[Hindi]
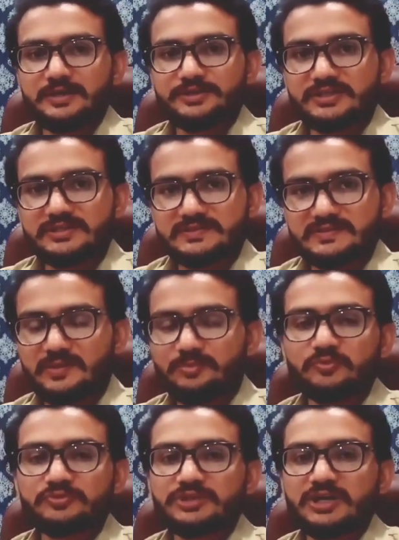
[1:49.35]
ये सब
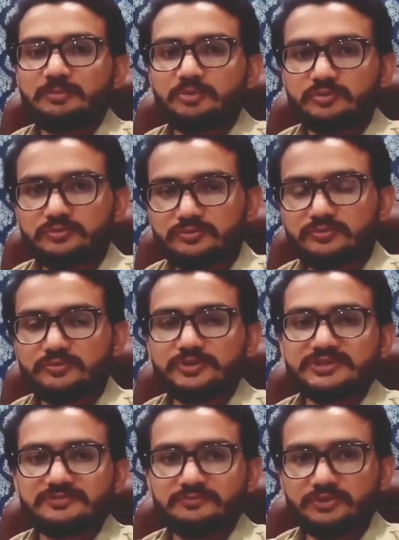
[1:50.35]
कुछ आप लोगों को
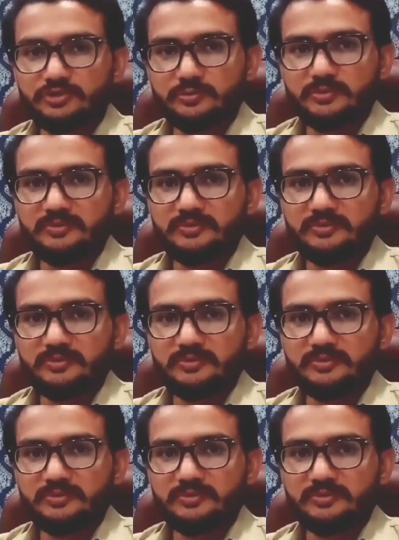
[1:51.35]
इस वीडियो में